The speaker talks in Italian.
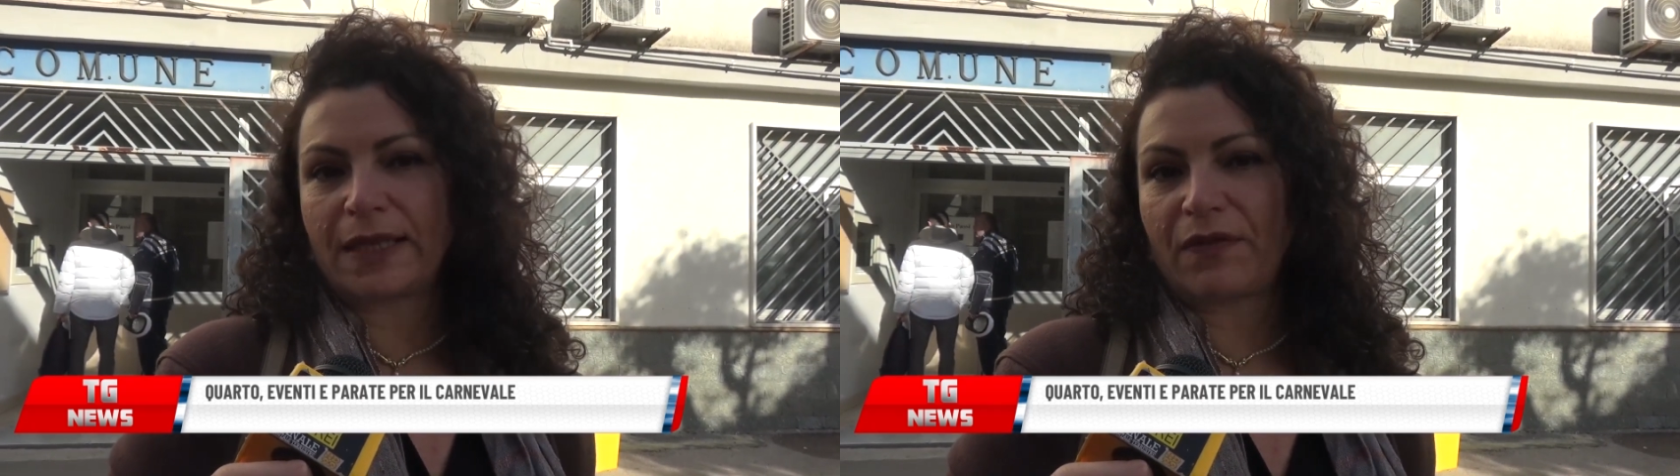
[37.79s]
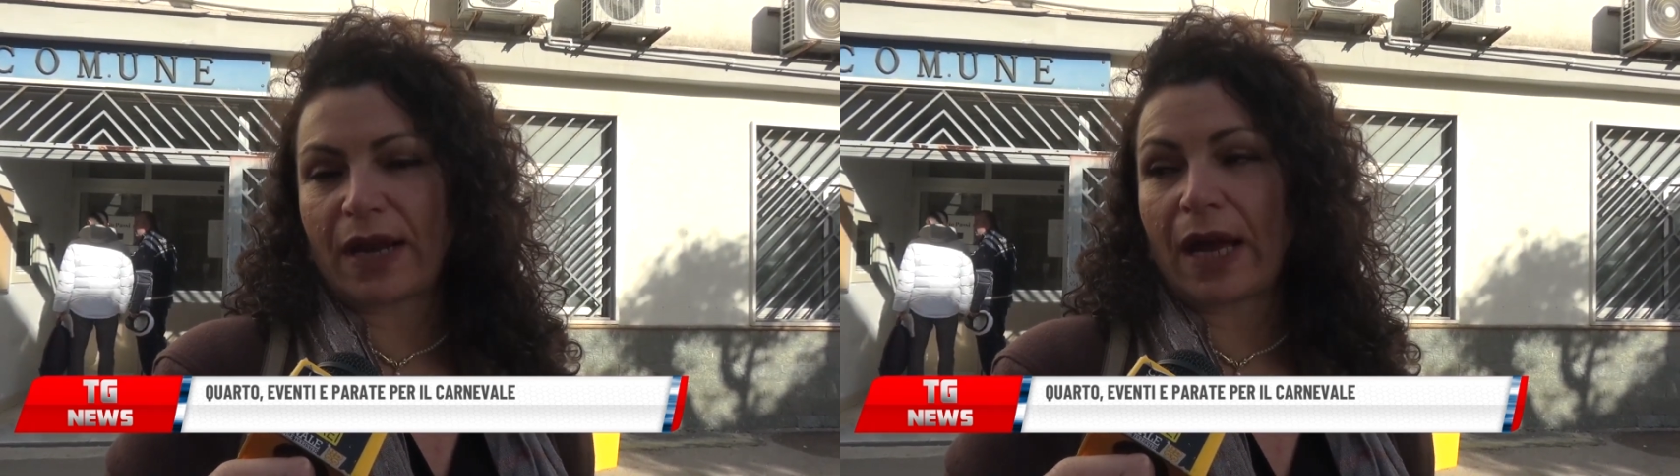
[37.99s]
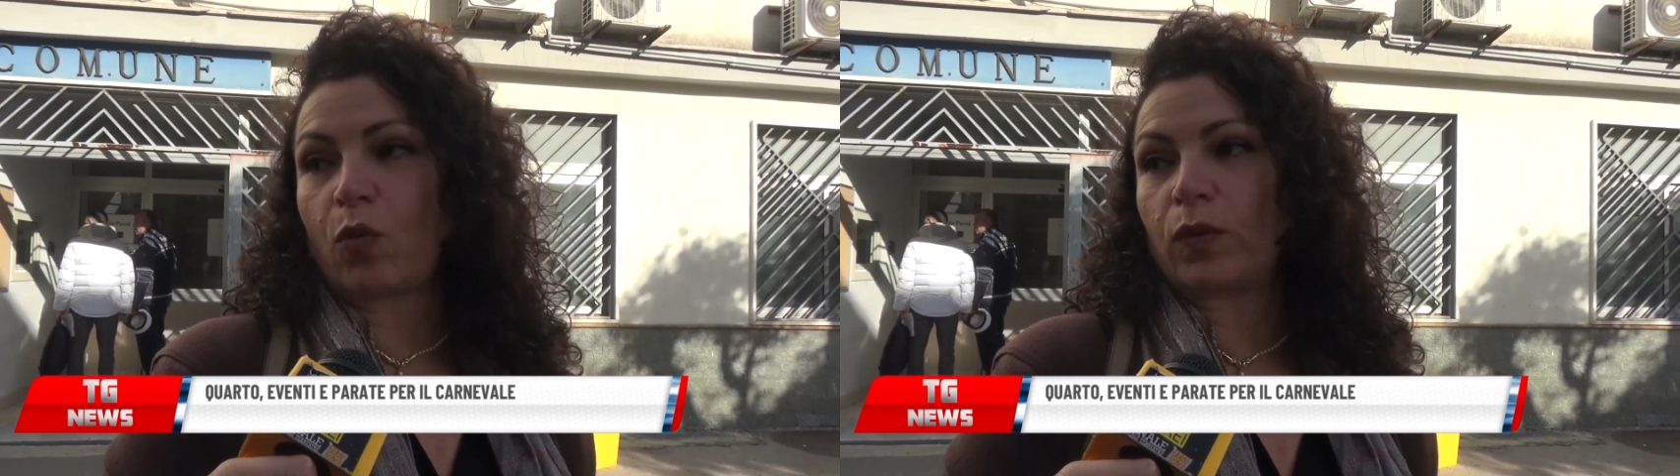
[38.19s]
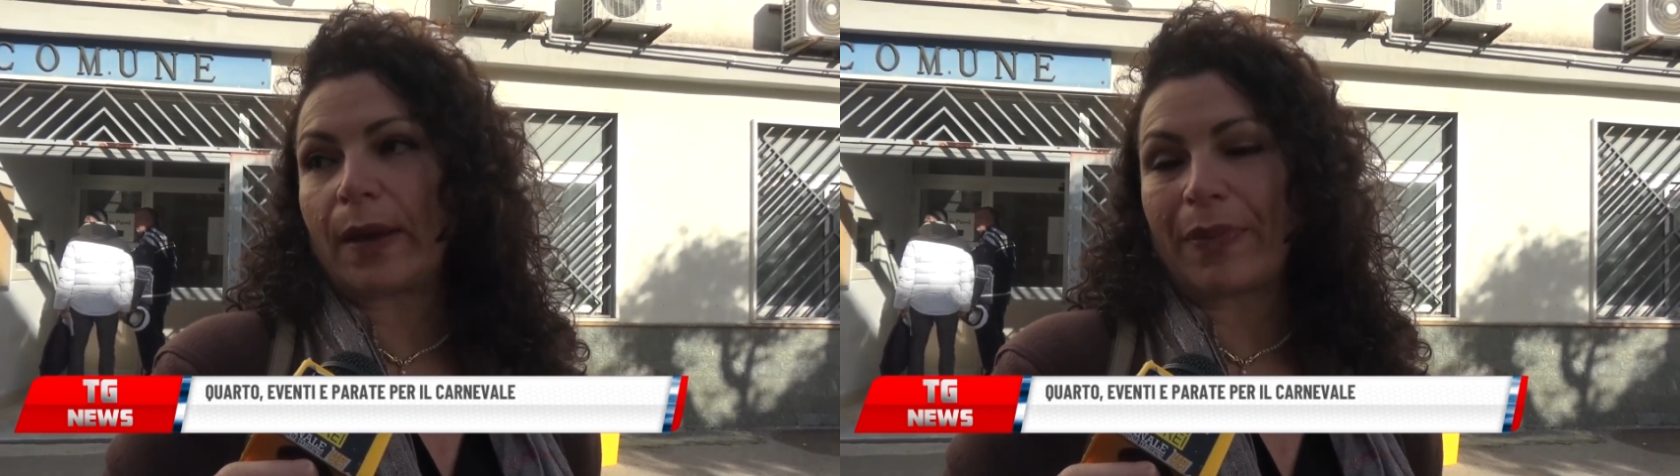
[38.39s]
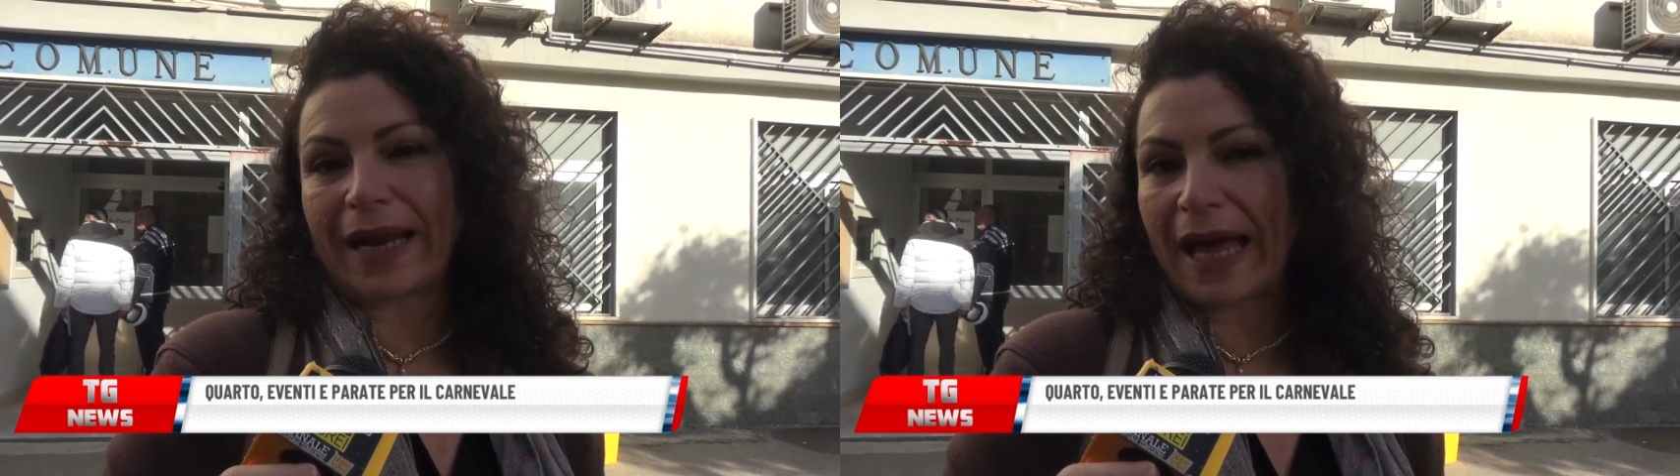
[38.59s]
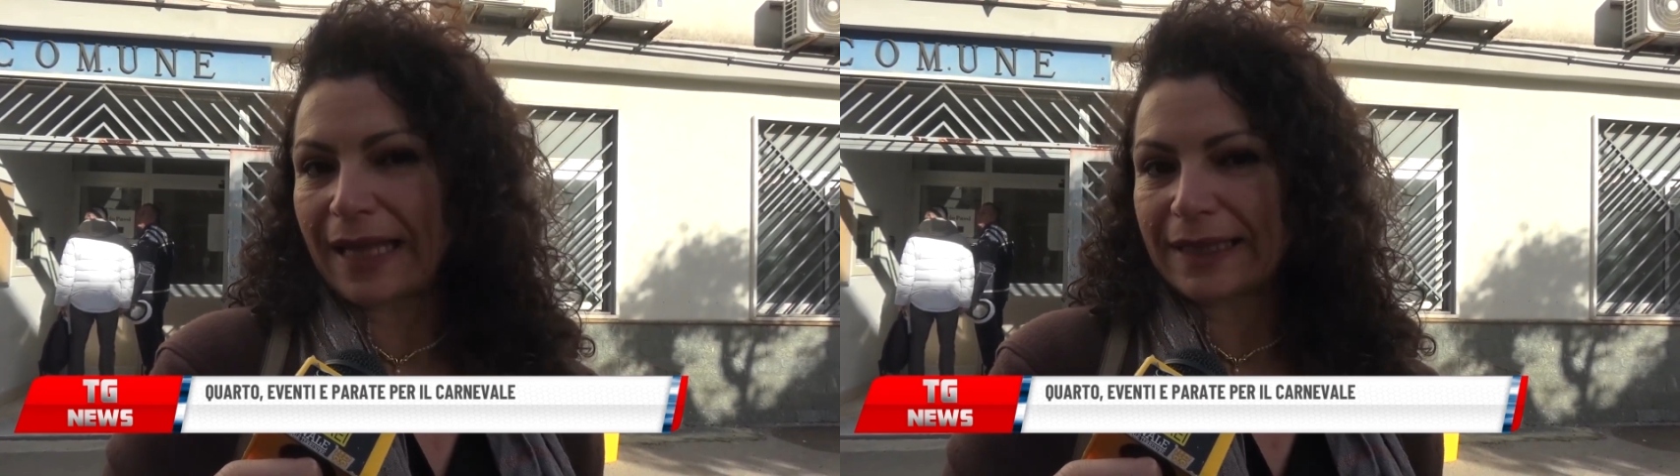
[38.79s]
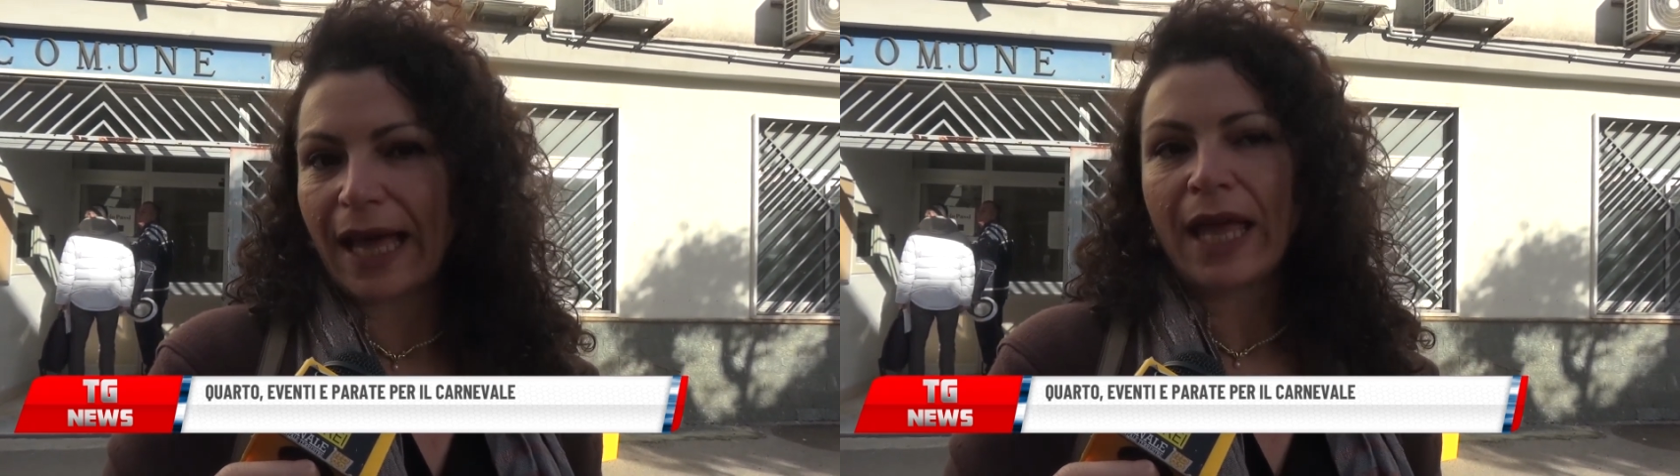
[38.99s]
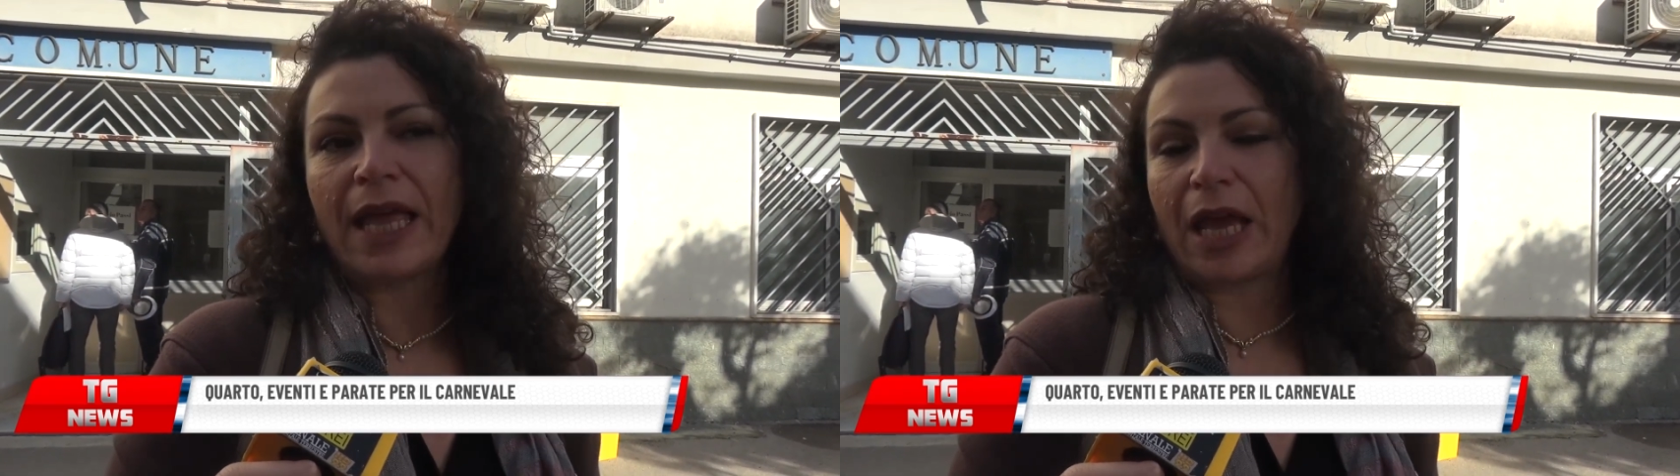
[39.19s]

si farà una parata